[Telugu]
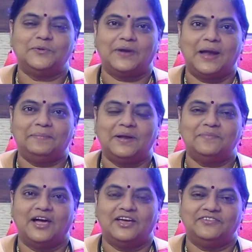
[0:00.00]
టు ప్రైమ్
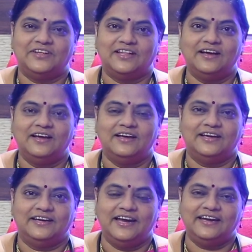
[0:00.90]
టైమ్ ఆయుర్వేద
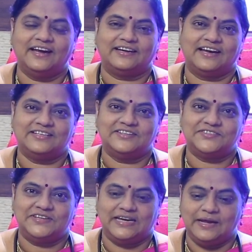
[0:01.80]
నేను డాక్టర్
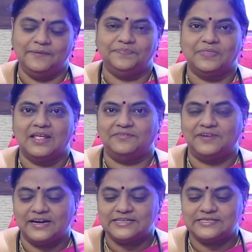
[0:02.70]
రాజేశ్రీని
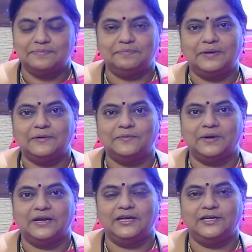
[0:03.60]
ఫ్రెండ్స్ మనం
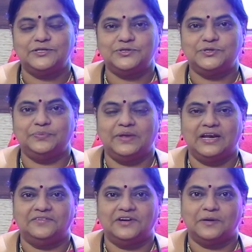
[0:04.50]
మన ఇంటి చుట్టూ
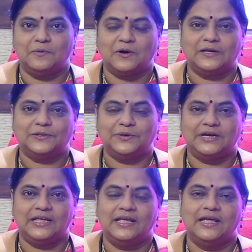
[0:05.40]
పెరిగేటువంటి
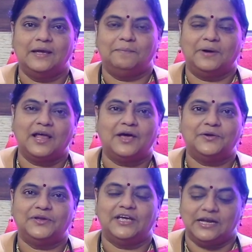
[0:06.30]
మొక్కలతోటి మన
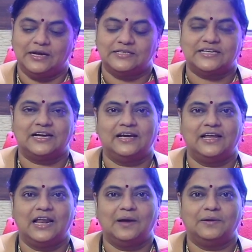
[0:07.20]
ఆరోగ్యాన్ని
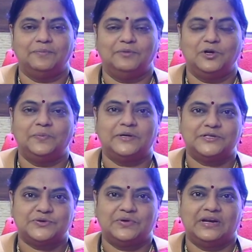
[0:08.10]
చక్కగా ఎలాగా
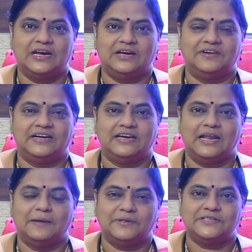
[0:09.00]
మెరుగుపరచుకోవాలనేటువంటి
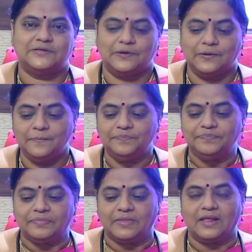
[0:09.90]
నేపథ్యంలో
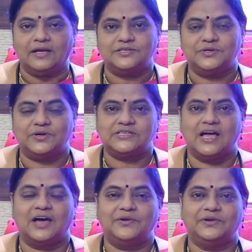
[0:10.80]
సురక్ష
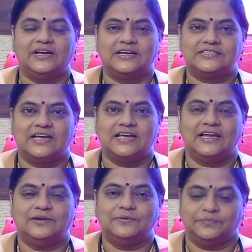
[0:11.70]
ఆరోగ్య
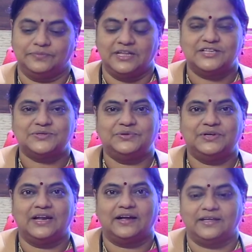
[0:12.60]
కషాయాలు
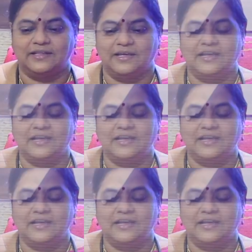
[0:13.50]
తెలుసుకుంటున్నాం కదా